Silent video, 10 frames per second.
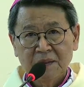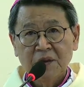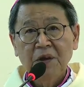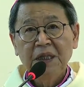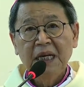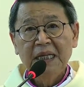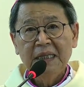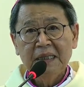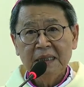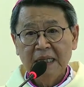Tôi
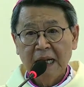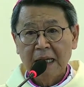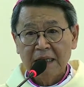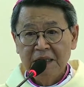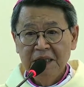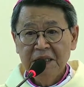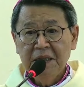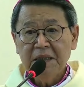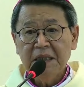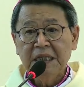đây là
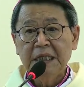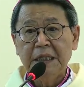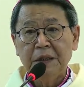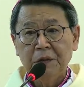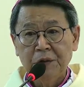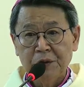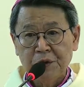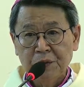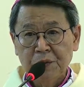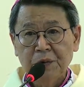nữ tỳ của
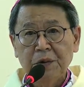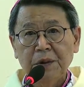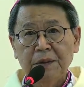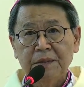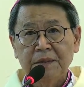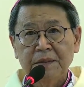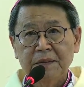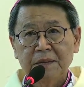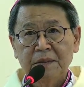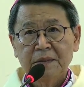Chúa.
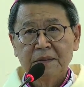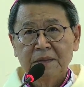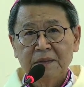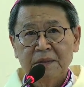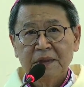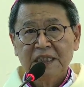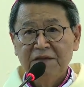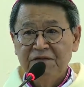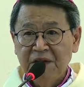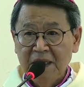
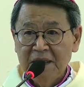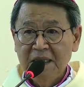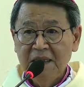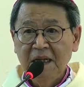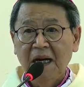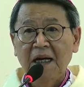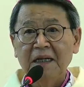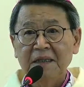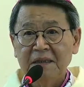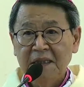Xin vâng như
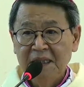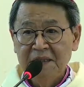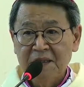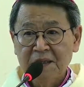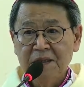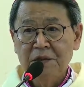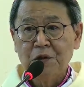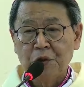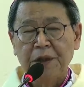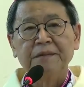lời thiên sứ
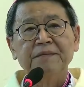truyền.